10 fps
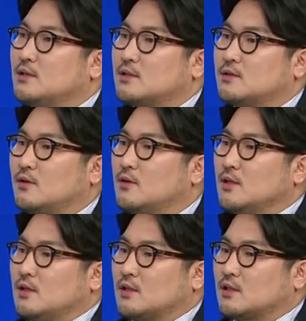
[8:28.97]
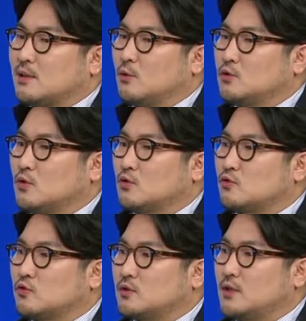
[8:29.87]
그래서 일단 기본적으로
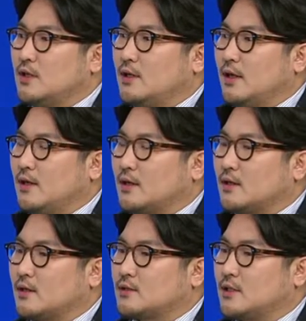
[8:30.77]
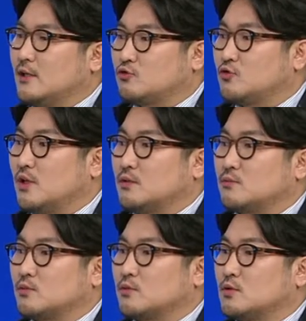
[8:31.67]
축제에 제일 중요한
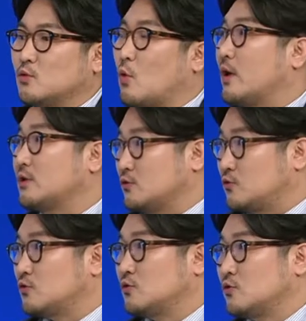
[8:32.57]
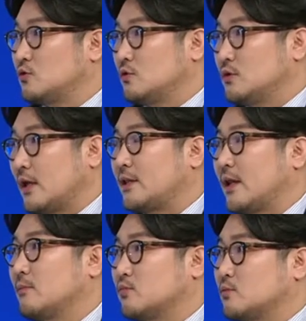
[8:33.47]
부분은 공간 연출에
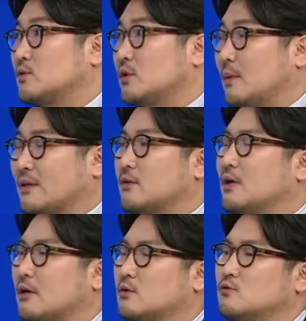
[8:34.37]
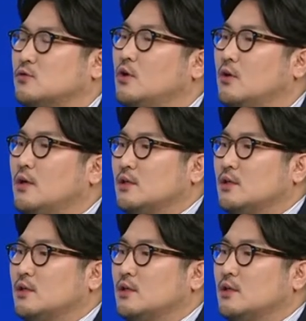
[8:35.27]
대한 부분들을 만들어 갈 거고요.